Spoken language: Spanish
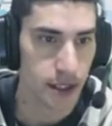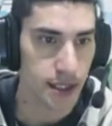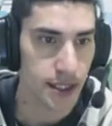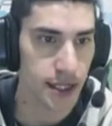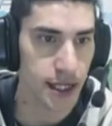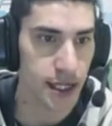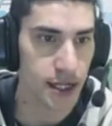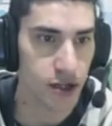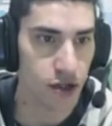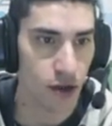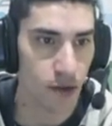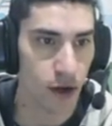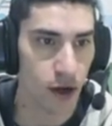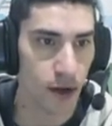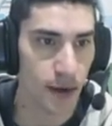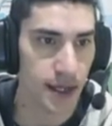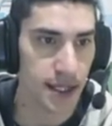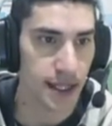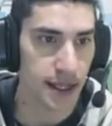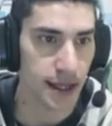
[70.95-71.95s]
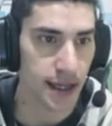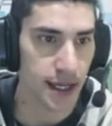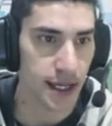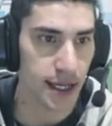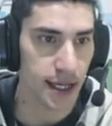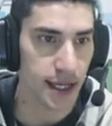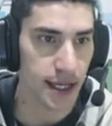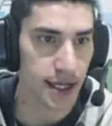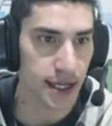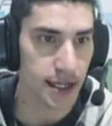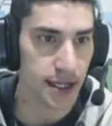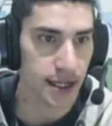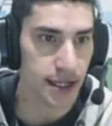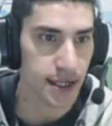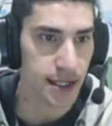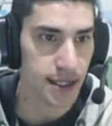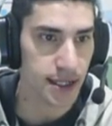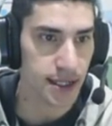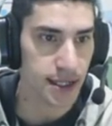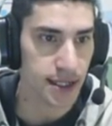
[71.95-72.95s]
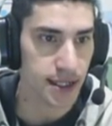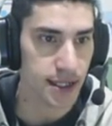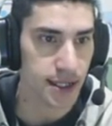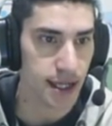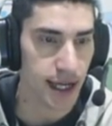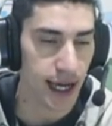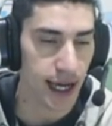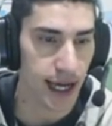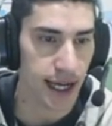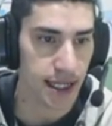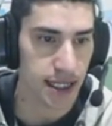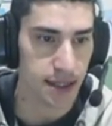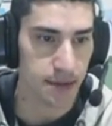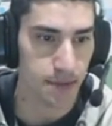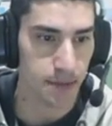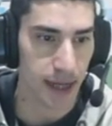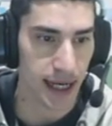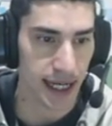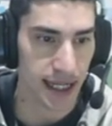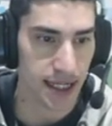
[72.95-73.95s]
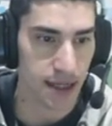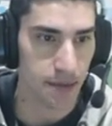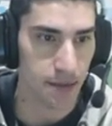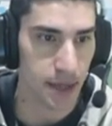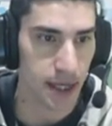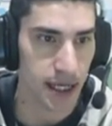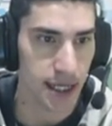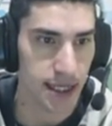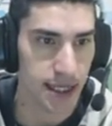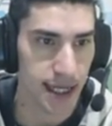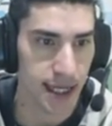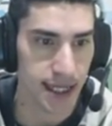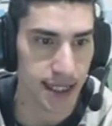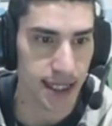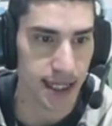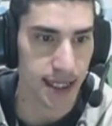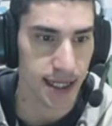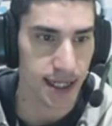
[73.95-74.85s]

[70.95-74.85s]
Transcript: Y esto me lo vas a hacer así, para siempre. Ya está.